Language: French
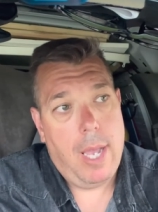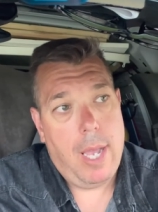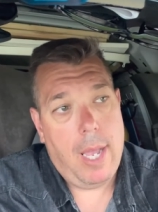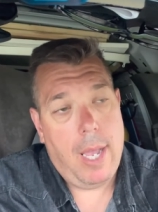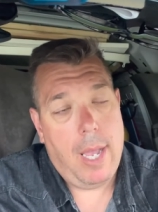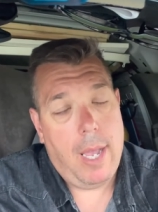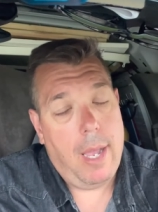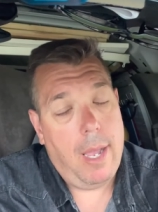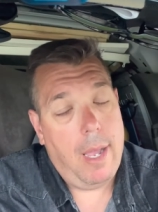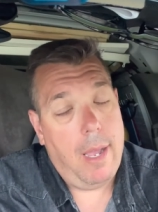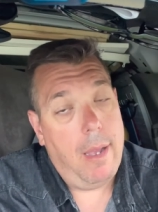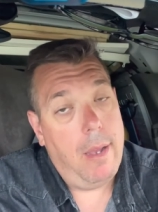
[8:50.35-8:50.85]

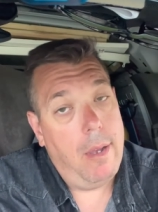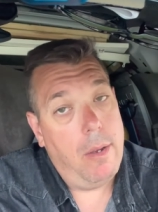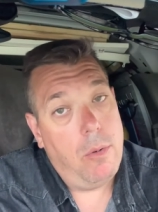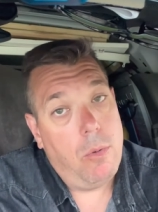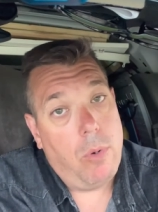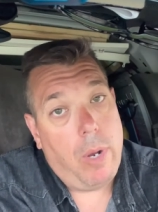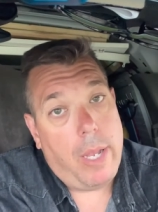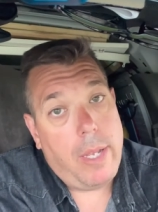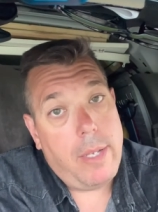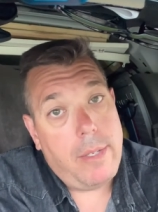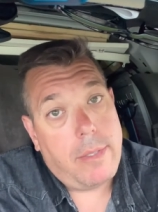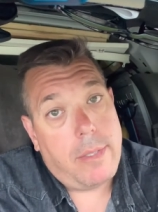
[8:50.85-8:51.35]
Euh,
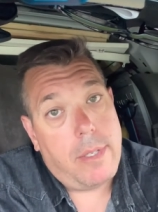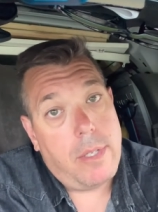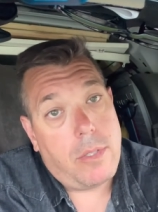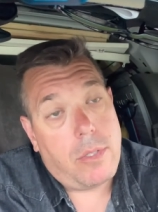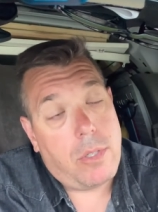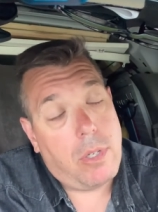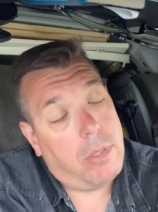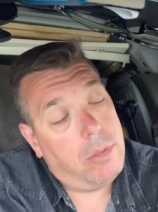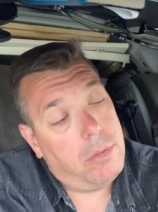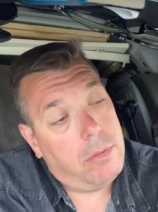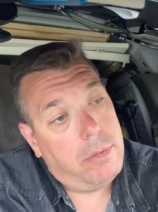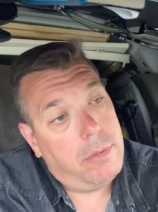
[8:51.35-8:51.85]
ouais, c'est
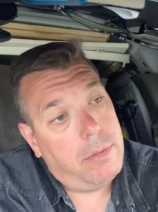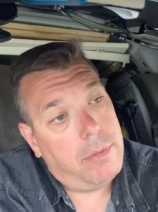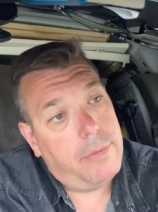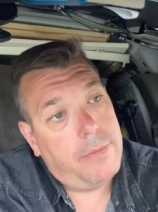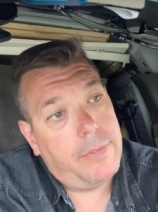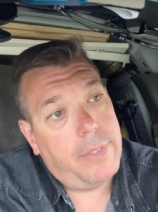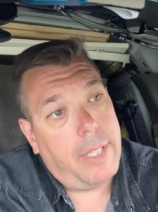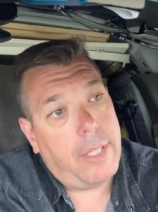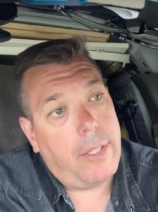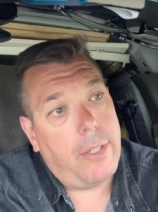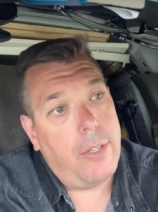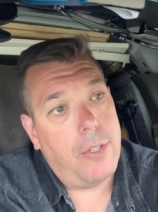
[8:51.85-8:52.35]
ça.
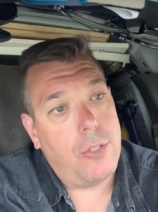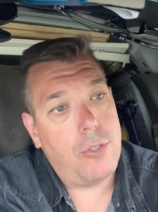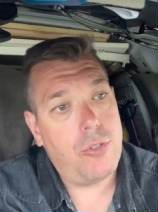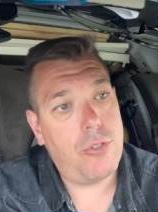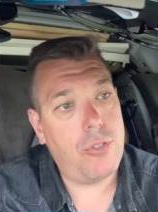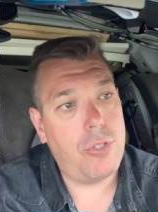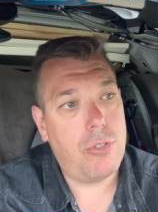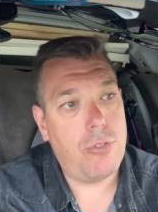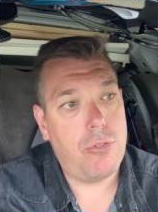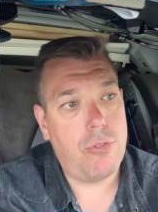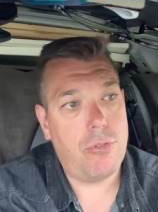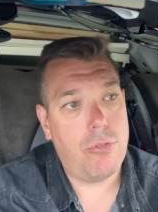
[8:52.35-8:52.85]
Fait que
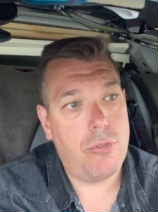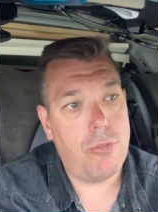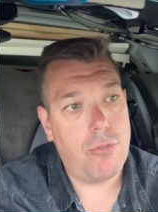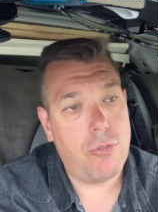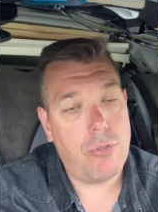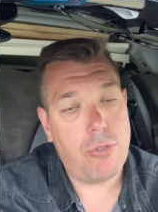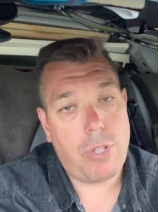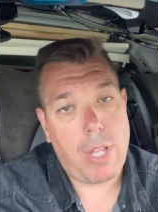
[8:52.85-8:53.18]
tu,